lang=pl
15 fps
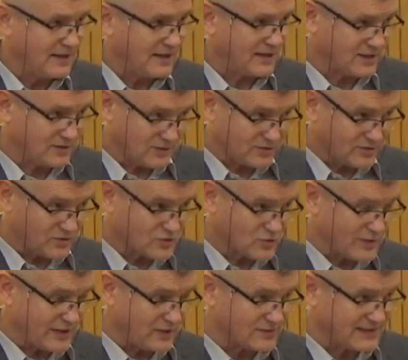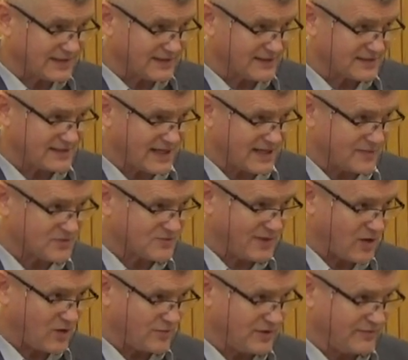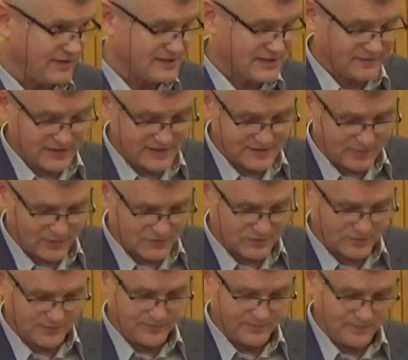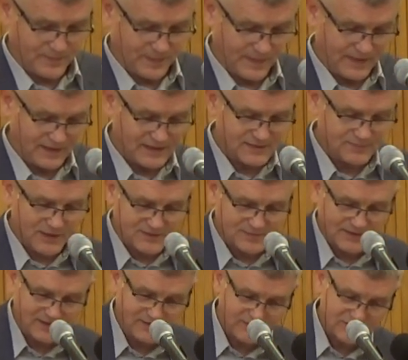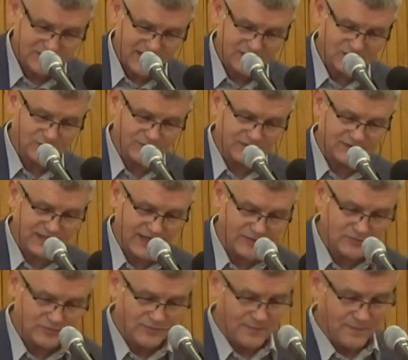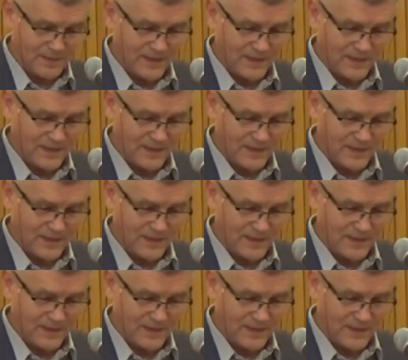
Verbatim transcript: Ale gdy odchodził, jego ostatnie zdanie brzmiało mniej więcej w ten sposób. Z perspektywy czasu widzę,